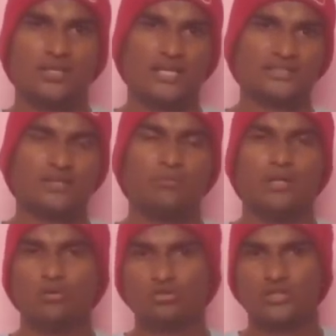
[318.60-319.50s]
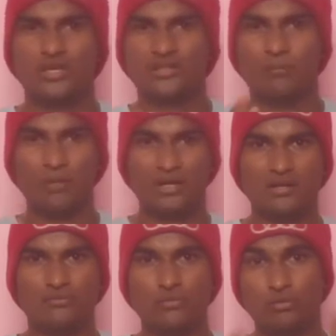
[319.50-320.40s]
எக்ஸாம்பிளாக கொஞ்சம் நல்லா தமிழ்
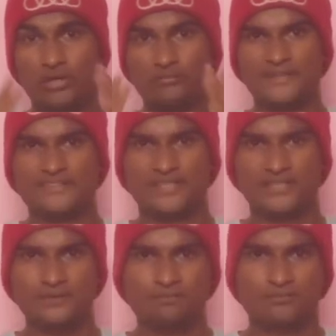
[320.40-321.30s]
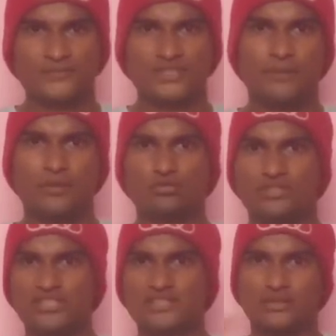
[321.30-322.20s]
நல்லா ஃப்ளூண்டாக பேசிக்கிட்டு அப்படியே கொஞ்சம்
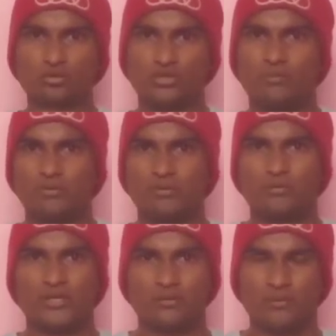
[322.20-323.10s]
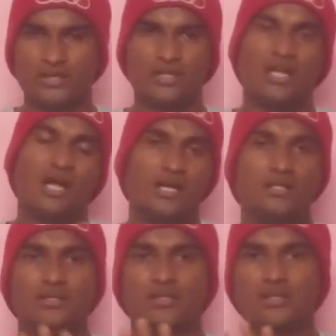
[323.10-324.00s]
இங்கிலீஷை கொஞ்சம் கம்யூனிகேட் பண்ணுற மாதிரி
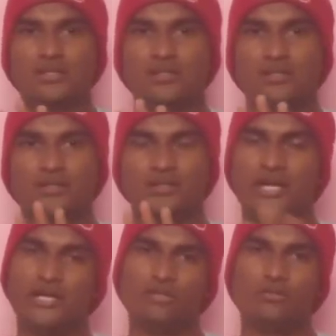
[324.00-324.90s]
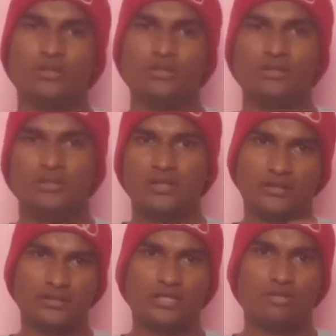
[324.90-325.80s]
ஆனால் நேட்டிவ் வந்து
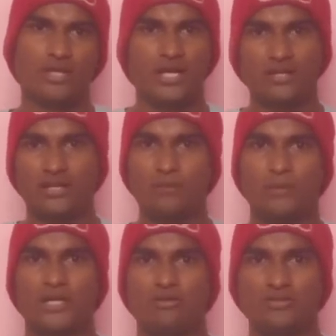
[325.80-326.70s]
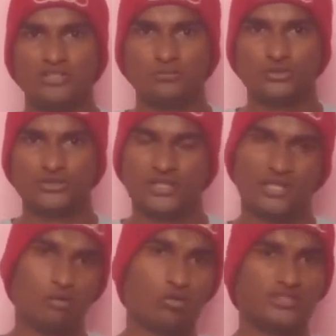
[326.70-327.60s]
நார்த் இந்தியா தான் அது நல்லா பக்காவாக தெரிஞ்சு போச்சு ஏன்னா
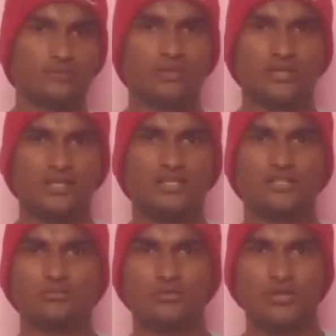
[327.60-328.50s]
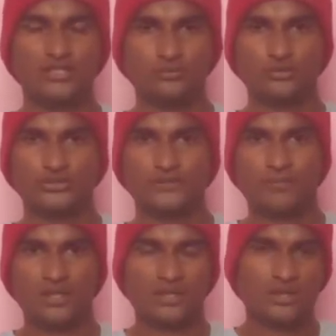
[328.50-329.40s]
லொக்கேஷன் பார்த்தாலும் தெரிஞ்சு போச்சு
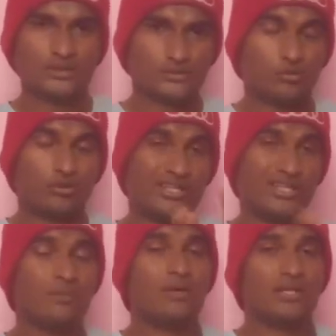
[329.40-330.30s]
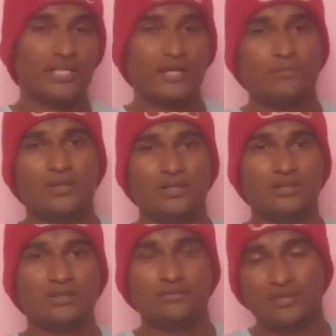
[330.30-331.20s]
ஸோ இந்த மாதிரி
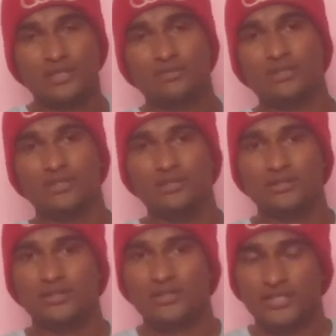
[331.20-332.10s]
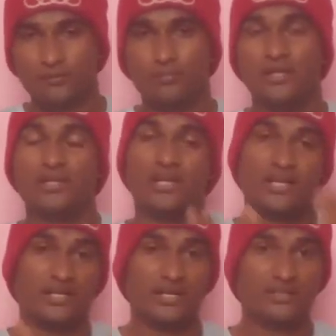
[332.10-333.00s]
ஏமாத்து வேலை வந்து இப்போ
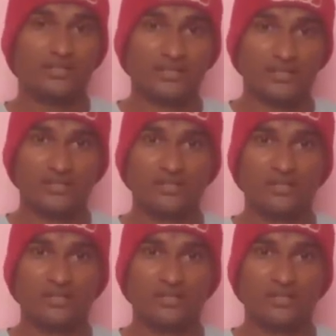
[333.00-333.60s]
நிறையா நடந்துகிட்ருக்கு